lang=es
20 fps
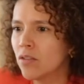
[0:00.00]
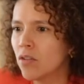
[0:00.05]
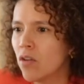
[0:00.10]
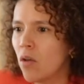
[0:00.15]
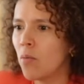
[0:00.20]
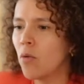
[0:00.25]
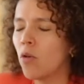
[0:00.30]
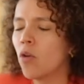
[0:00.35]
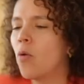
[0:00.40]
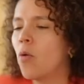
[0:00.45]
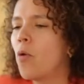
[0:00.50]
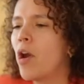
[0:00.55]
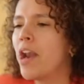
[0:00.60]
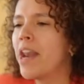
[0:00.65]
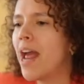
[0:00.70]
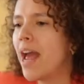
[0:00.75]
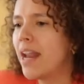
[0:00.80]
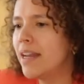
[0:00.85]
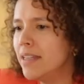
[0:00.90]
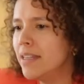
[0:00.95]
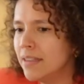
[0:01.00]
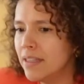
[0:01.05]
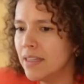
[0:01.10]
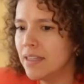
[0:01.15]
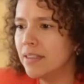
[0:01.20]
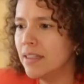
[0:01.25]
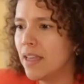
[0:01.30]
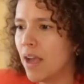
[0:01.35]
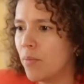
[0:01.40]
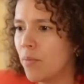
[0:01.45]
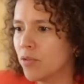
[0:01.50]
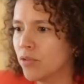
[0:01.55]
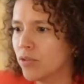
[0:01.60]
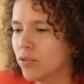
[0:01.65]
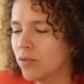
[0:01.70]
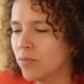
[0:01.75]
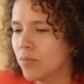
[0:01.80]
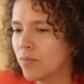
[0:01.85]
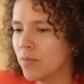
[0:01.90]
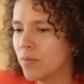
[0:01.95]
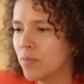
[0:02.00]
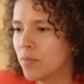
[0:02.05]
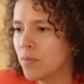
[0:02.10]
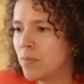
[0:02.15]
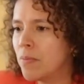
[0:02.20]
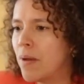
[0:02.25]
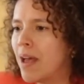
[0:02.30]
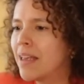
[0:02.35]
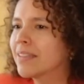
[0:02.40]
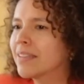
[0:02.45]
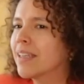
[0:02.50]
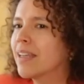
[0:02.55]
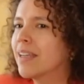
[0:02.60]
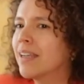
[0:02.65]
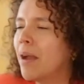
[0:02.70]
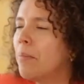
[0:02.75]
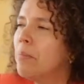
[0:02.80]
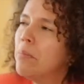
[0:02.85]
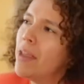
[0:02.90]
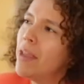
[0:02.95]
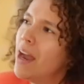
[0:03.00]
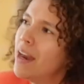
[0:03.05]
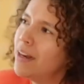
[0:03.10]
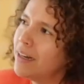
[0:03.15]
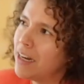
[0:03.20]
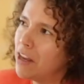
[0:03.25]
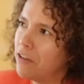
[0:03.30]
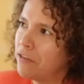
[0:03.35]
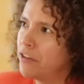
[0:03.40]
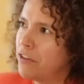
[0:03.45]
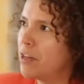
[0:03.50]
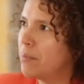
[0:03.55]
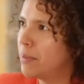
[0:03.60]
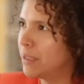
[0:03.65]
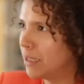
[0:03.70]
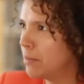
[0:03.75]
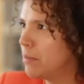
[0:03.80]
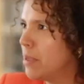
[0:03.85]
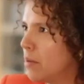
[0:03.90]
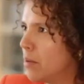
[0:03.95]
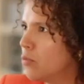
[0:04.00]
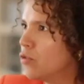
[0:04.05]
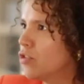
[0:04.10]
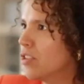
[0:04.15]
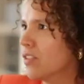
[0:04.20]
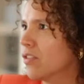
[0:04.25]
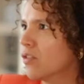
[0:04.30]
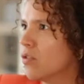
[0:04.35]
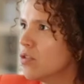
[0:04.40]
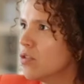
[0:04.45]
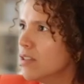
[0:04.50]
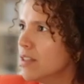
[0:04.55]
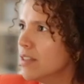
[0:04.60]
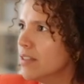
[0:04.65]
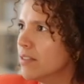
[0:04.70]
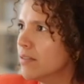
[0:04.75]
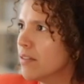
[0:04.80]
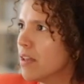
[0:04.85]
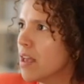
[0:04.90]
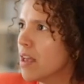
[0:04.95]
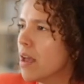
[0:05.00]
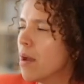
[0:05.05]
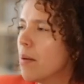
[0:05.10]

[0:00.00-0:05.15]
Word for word: como análisis, digamos, más que cambiar, reafirma también muchas cosas,